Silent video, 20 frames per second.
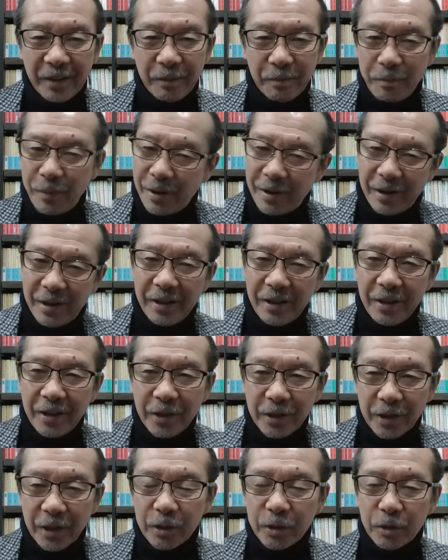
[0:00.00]
ま
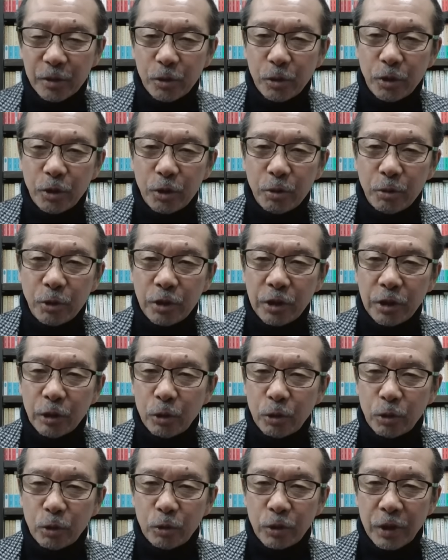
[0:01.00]
あ、それ質問自体はど
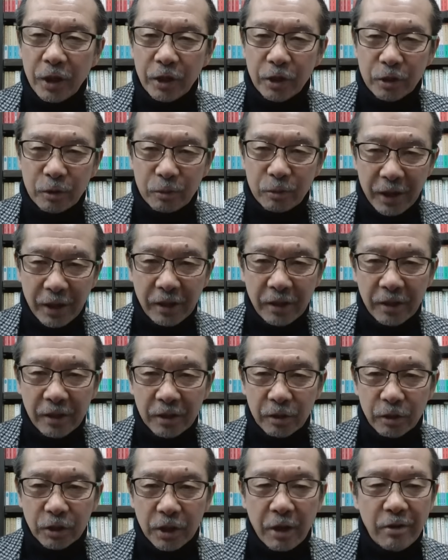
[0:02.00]
うってことないけどもね。
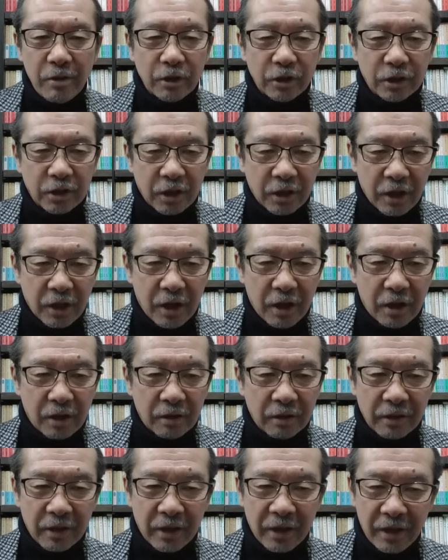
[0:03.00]
沢口さんが、
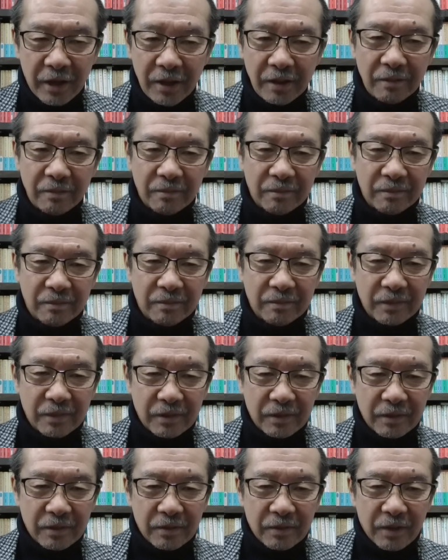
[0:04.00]
え
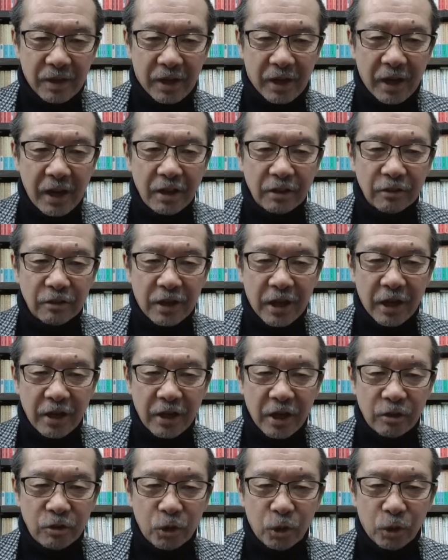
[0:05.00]
早く帰
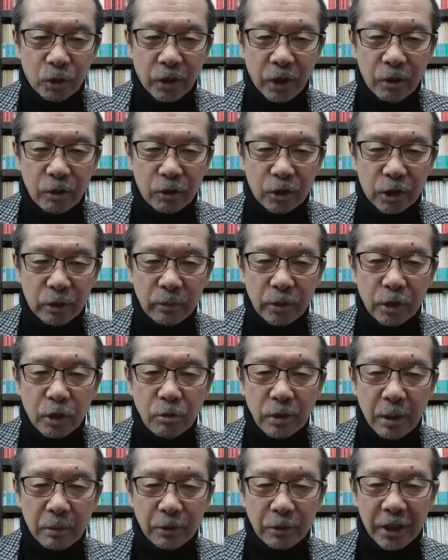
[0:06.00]
れる予定を組み込
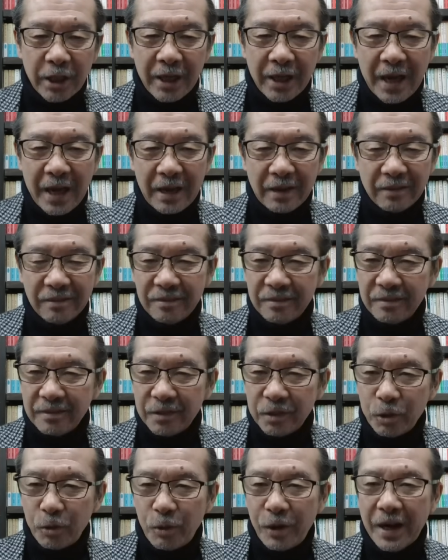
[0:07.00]
むかもしれない
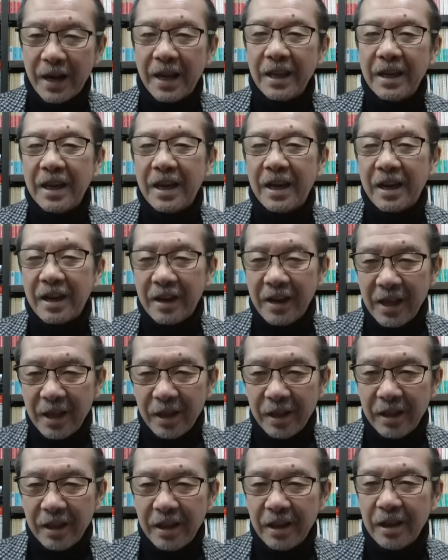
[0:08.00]
と笑いながら
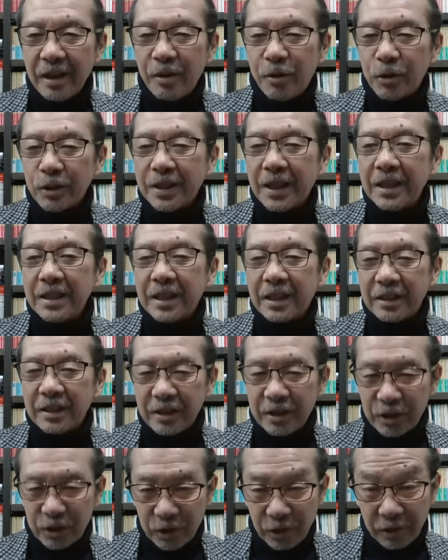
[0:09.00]
ね、えー、答えたん
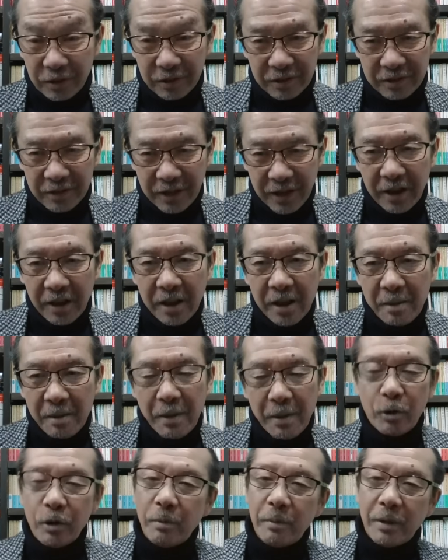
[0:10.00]
ですよ。ね。
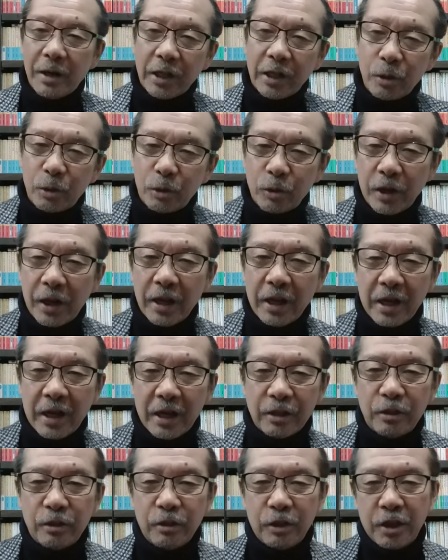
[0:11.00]
まあこれはまあなんてことないか
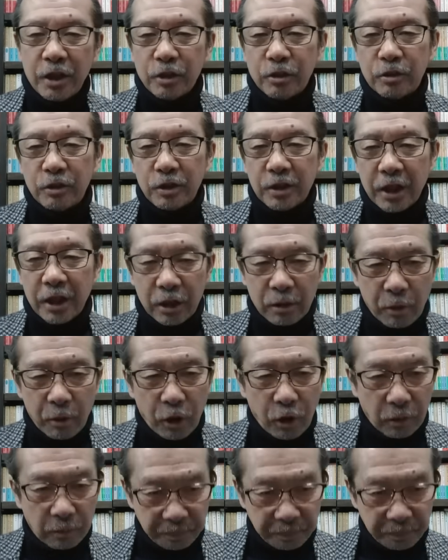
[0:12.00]
なっていう気がするんだけども。